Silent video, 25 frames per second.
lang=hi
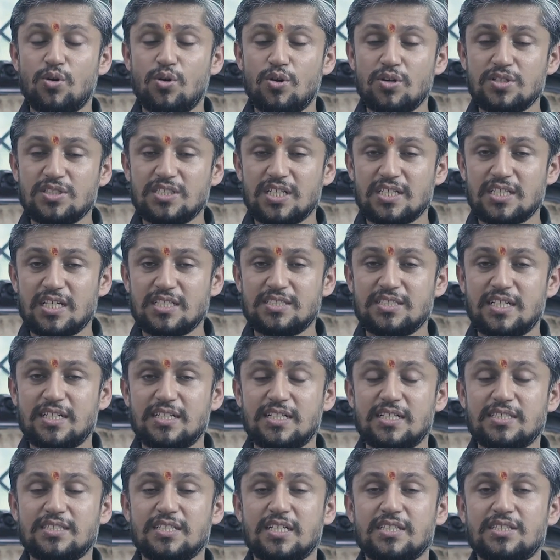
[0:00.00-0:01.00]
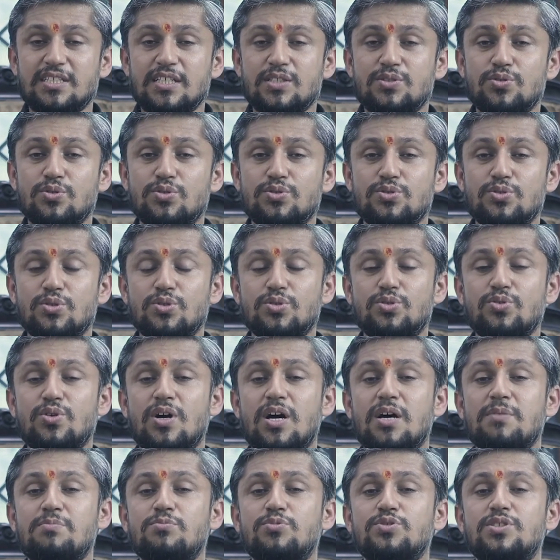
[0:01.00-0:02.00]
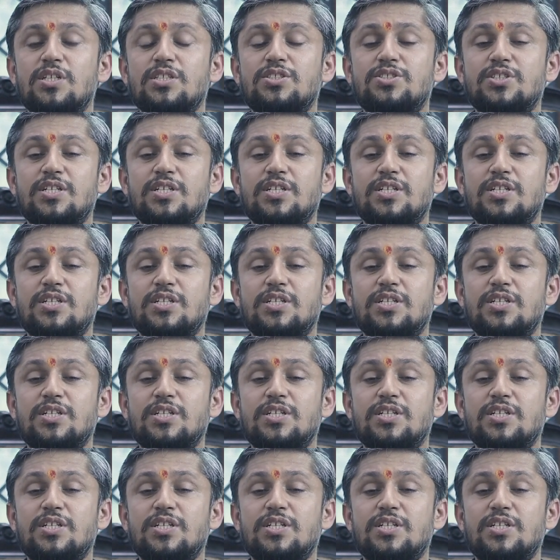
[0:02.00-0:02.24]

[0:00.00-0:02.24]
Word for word: और ज़्यादा जानना चाहते हैं दोस्तों तो आप मुझे